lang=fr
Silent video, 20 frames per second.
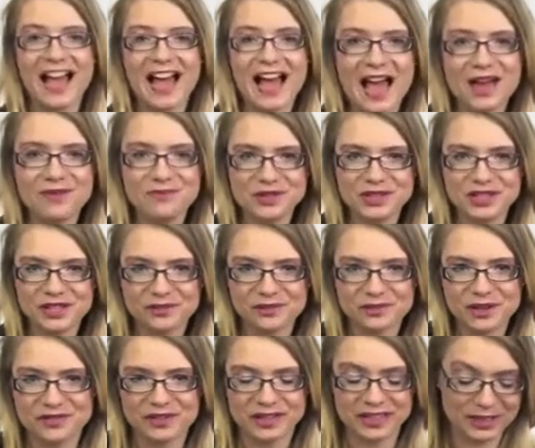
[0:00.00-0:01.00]
Amusez-vous
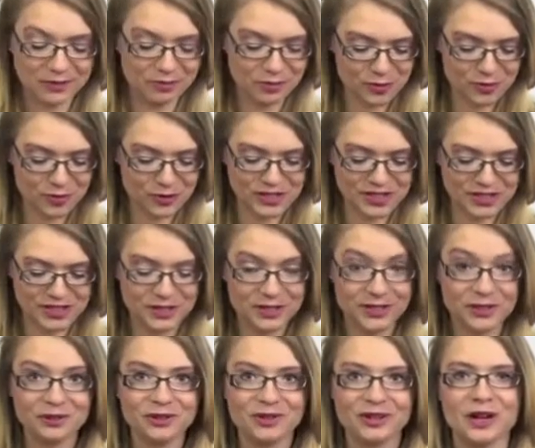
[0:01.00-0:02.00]
avec des
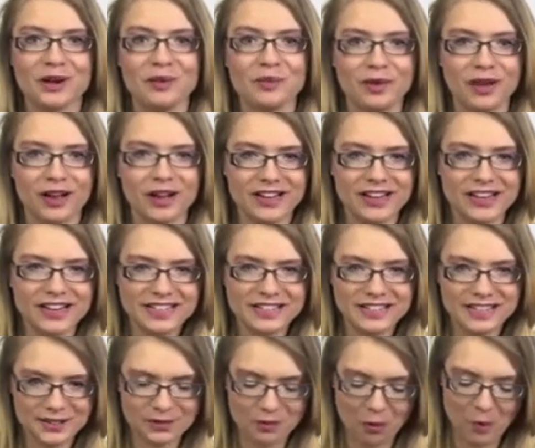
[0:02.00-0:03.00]
propositions comme
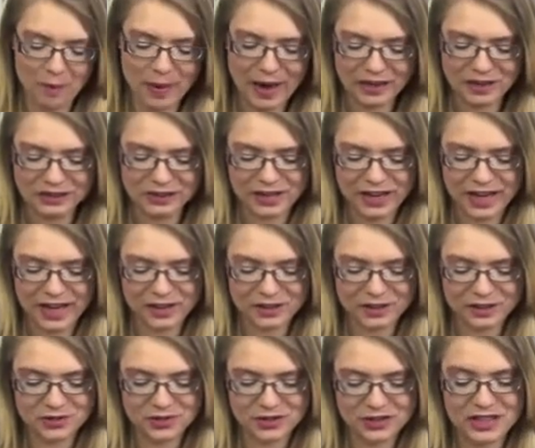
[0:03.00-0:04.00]
laisser son partenaire
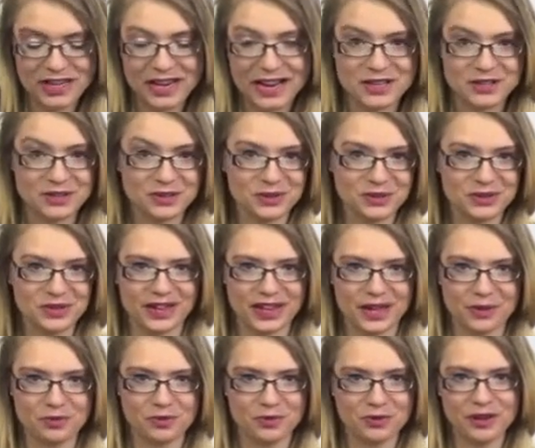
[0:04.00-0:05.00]
deviner la zone la
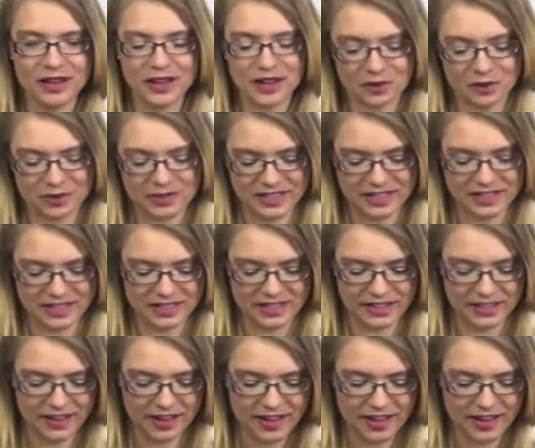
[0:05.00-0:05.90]
plus érotique.